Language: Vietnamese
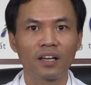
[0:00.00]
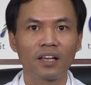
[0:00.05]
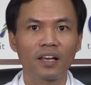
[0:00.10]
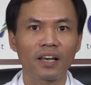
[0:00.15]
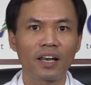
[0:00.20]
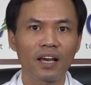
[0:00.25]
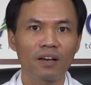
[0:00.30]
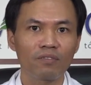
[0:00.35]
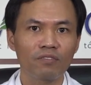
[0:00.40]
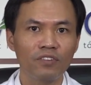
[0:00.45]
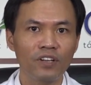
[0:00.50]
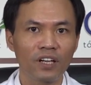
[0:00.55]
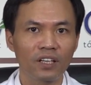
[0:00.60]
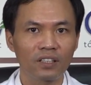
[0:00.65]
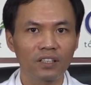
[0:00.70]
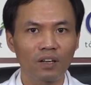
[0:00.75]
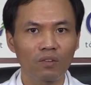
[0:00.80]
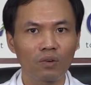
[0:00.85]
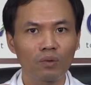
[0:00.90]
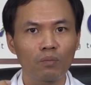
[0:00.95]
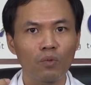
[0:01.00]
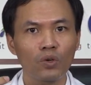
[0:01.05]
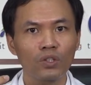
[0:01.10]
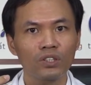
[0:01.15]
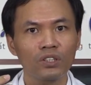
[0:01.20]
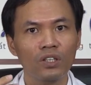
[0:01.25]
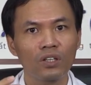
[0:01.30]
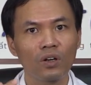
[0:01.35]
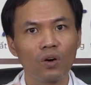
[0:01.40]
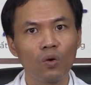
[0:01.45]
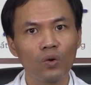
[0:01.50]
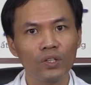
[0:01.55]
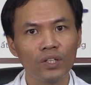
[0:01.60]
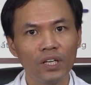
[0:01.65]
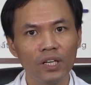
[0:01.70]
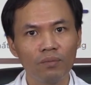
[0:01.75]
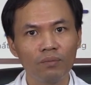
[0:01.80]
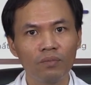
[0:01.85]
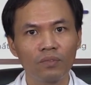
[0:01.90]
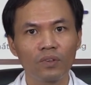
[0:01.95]
làm việc trong cái môi trường nó ô
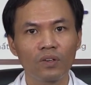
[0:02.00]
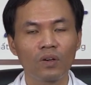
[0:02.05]
nhiễm,